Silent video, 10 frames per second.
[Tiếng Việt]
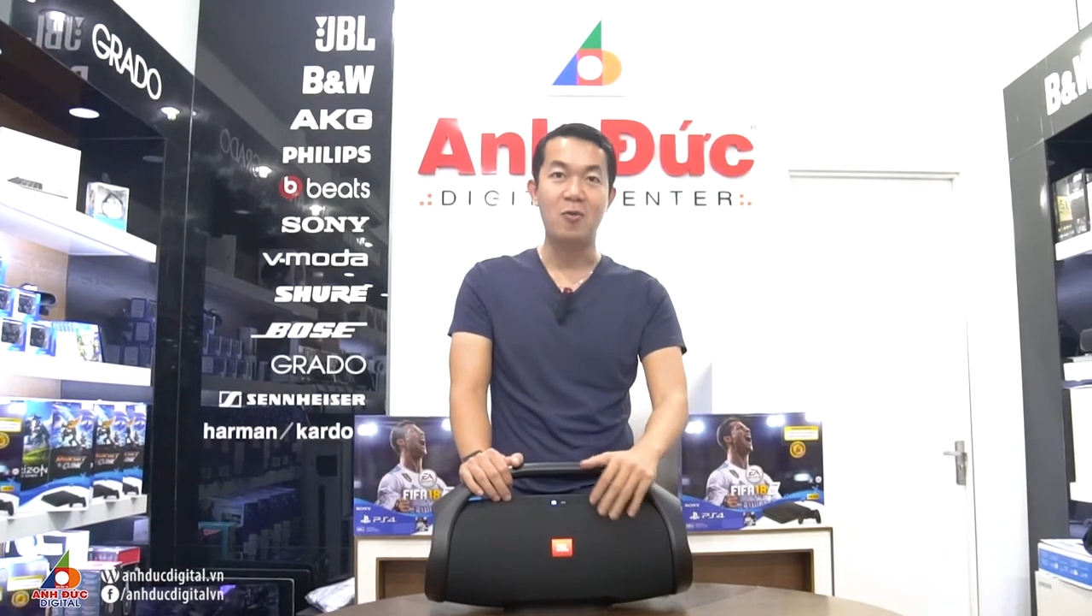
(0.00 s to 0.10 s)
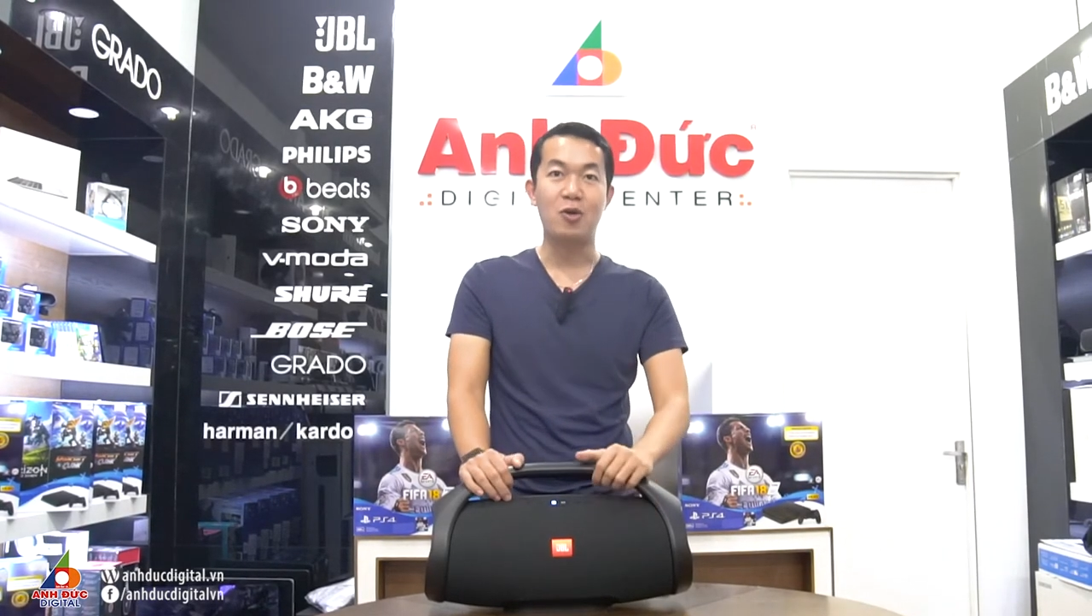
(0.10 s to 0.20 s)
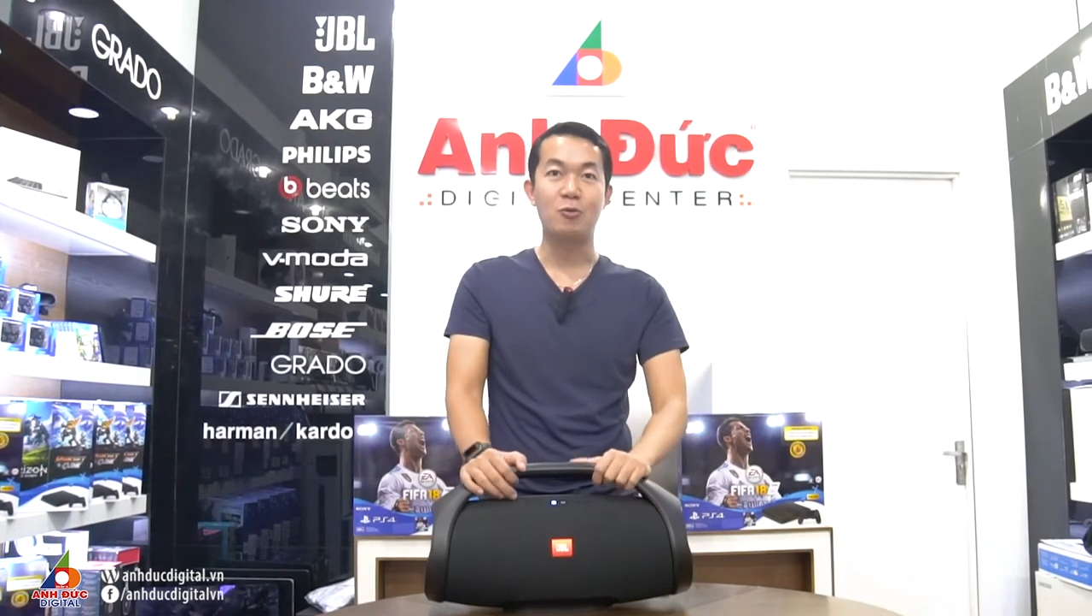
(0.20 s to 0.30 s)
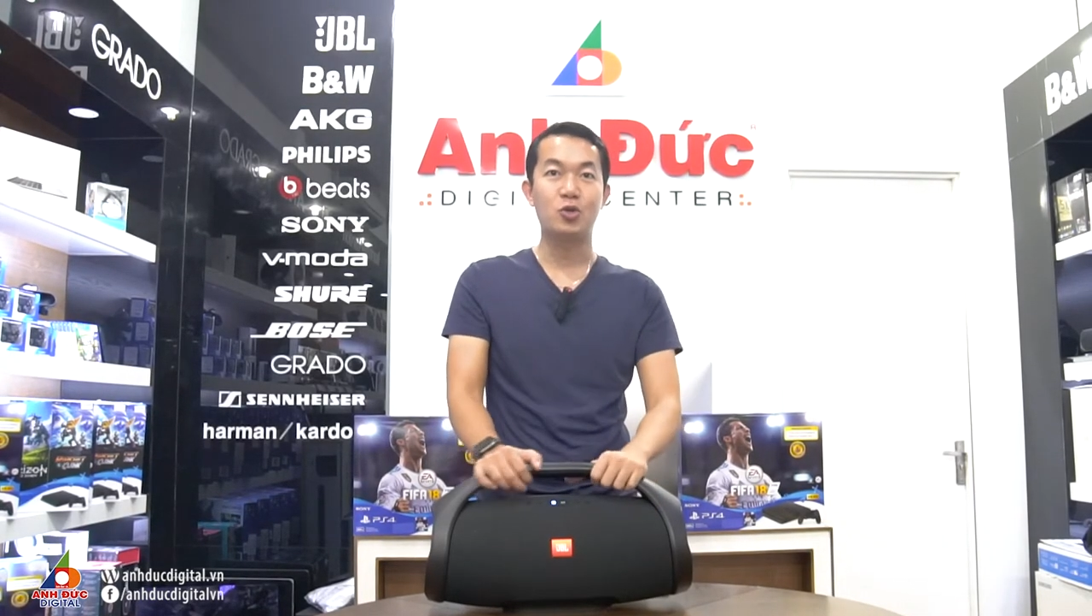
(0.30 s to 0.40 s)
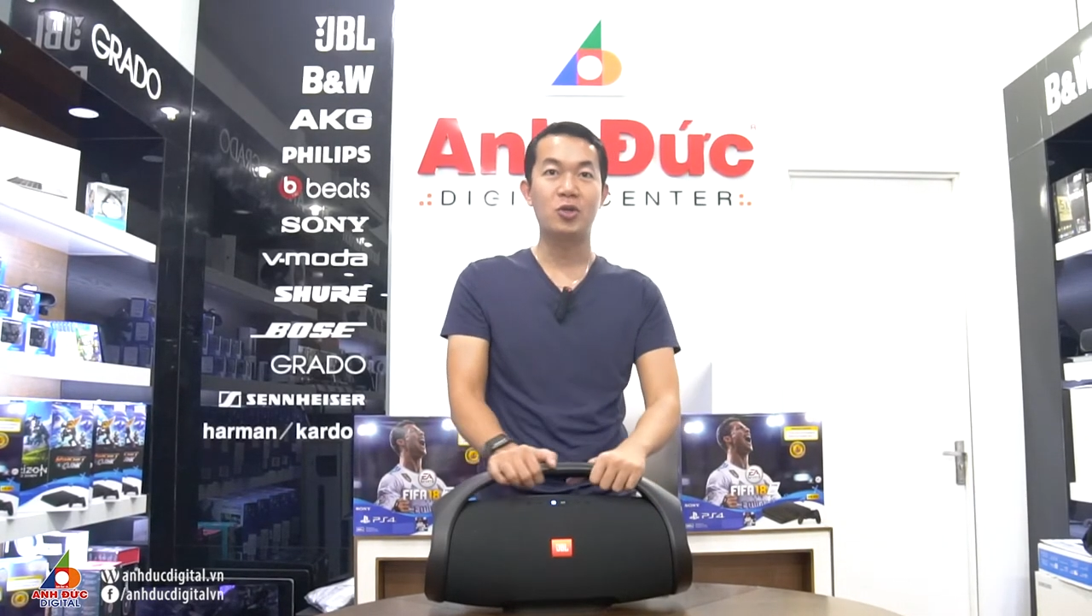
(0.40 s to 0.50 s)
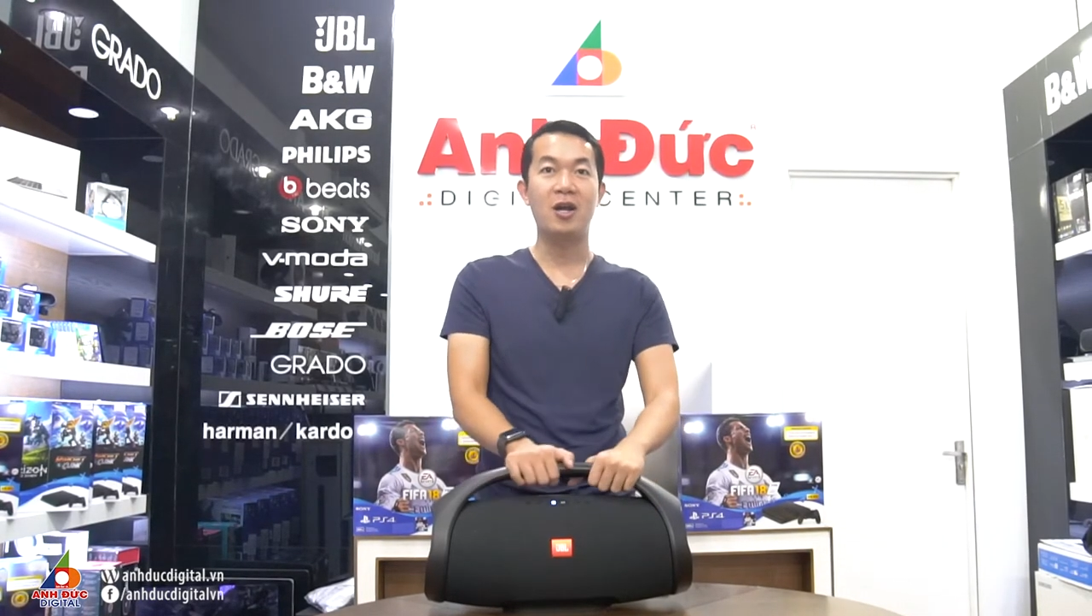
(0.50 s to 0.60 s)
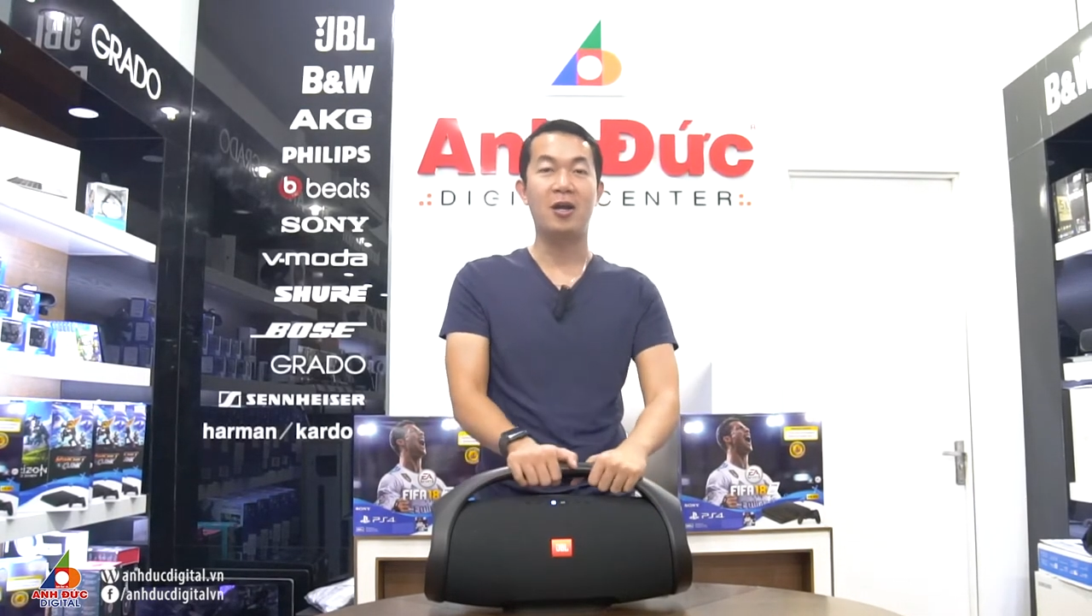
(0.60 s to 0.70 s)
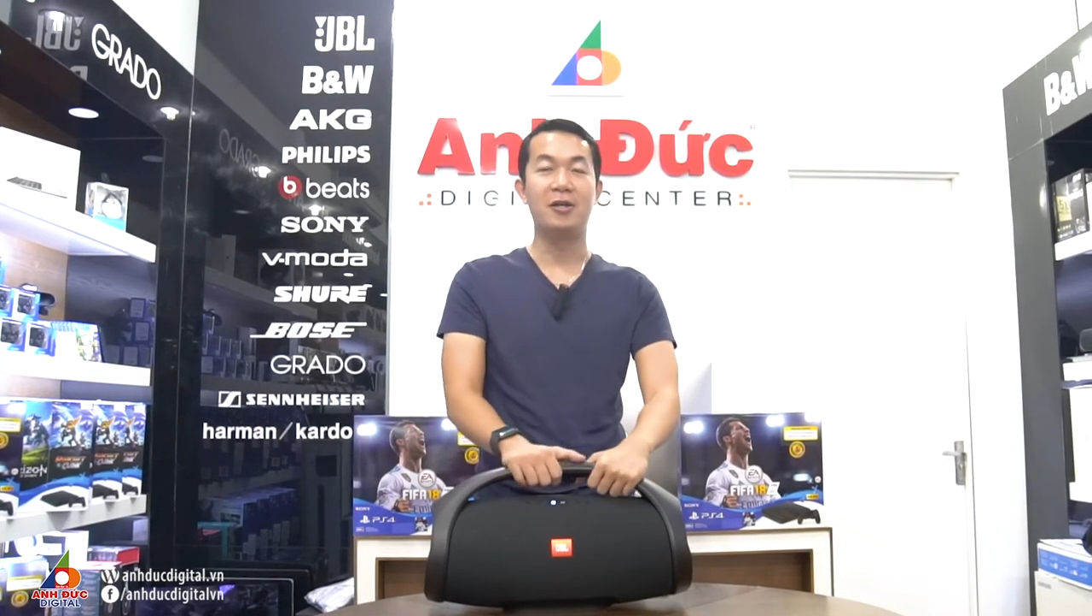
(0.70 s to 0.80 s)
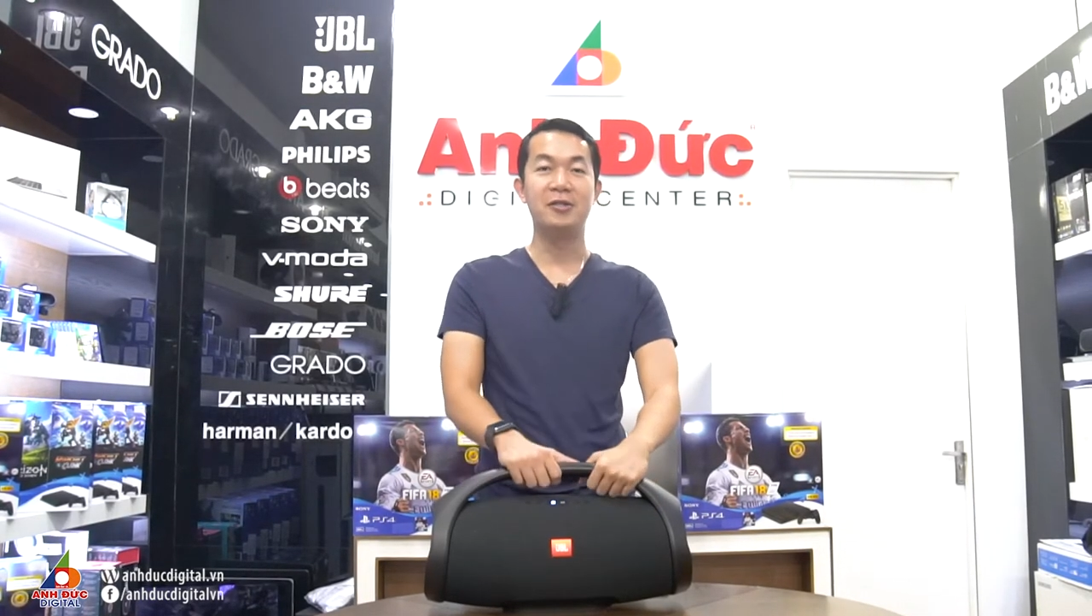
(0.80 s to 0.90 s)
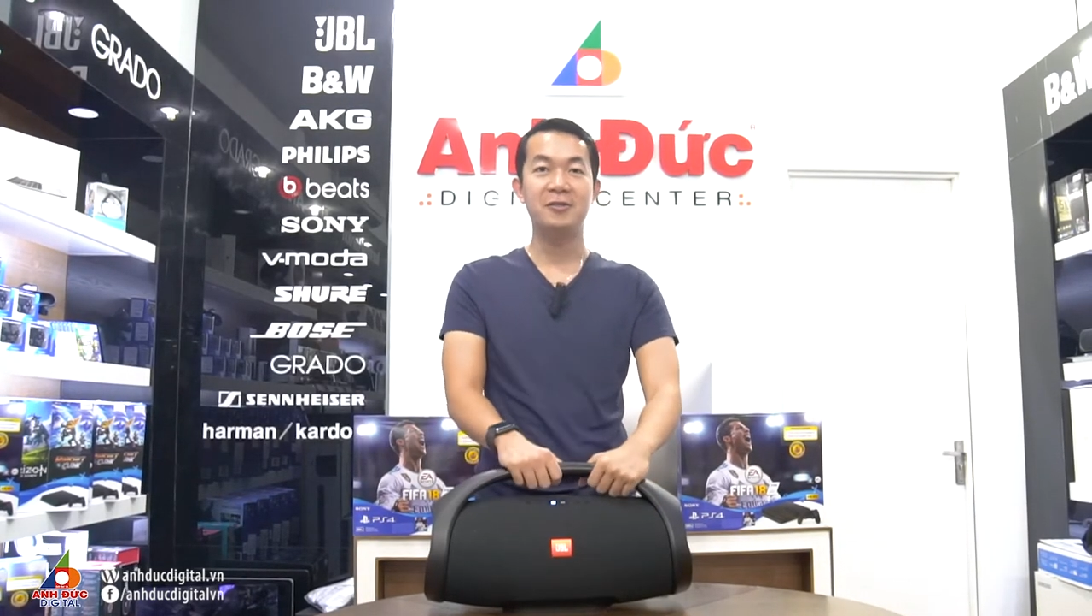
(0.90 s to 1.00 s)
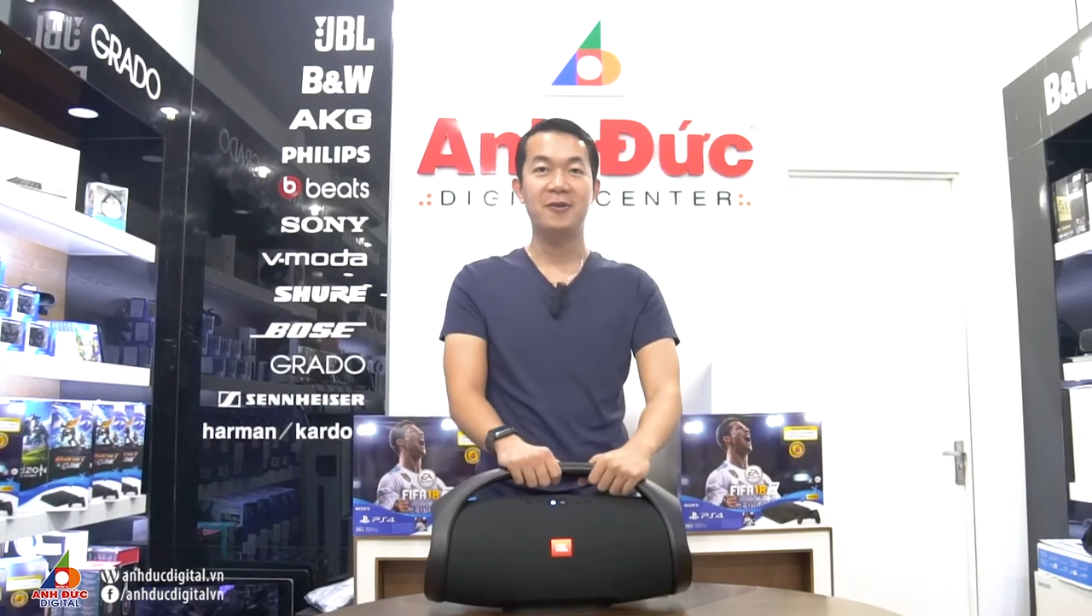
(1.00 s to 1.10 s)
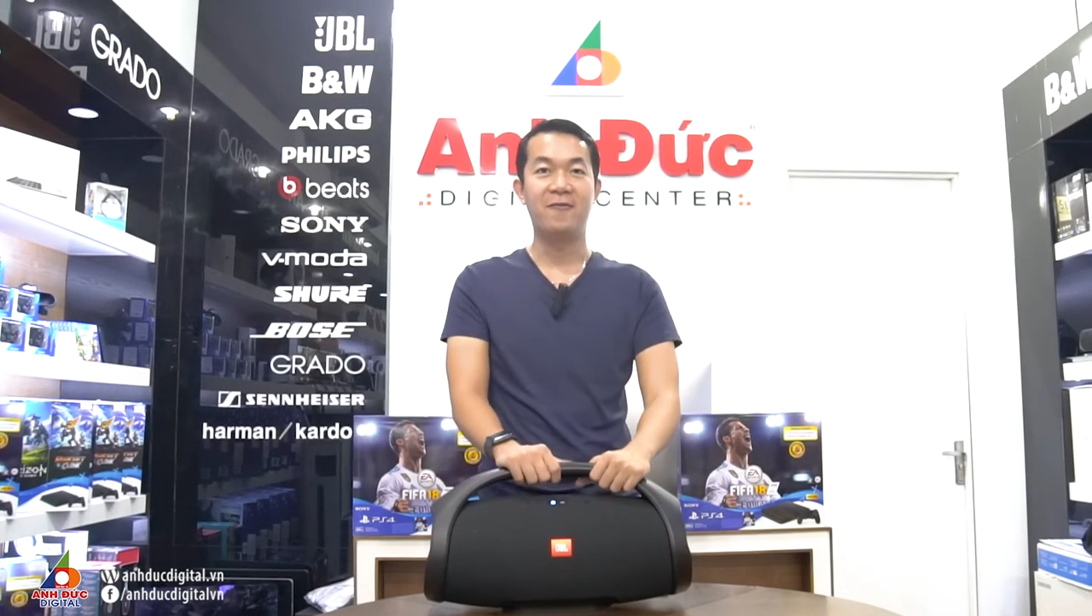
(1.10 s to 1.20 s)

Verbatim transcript: có một công suất rất là lớn